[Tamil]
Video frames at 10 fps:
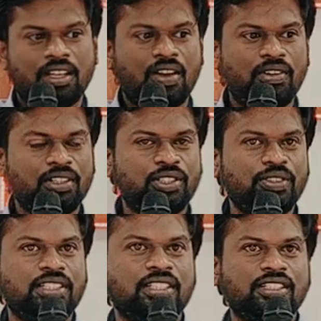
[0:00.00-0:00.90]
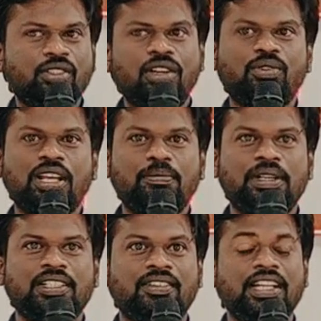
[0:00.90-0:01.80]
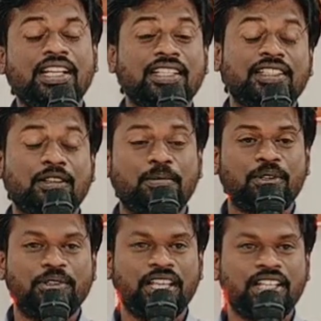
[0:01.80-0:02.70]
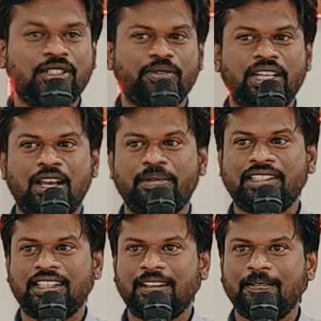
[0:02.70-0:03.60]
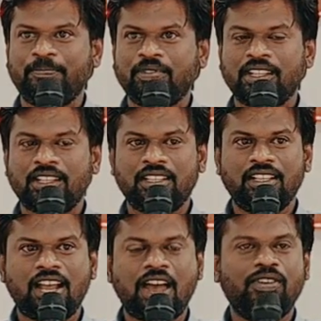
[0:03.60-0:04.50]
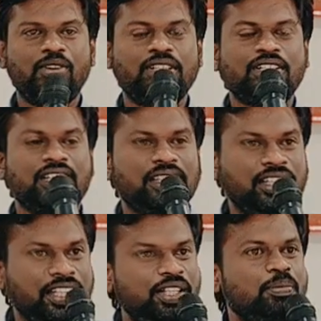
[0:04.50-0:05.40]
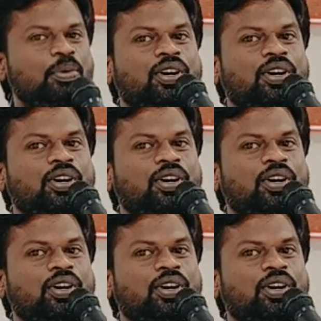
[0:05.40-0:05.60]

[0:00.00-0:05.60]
அவளுக்கு சுவிசேஷம் சொல்லக்கூடாது பாஸ் அவன் நரகத்துக்கு போட்டோம் இயேசுவின் நாமத்தில் அவளோட சேர்ந்து நீயும்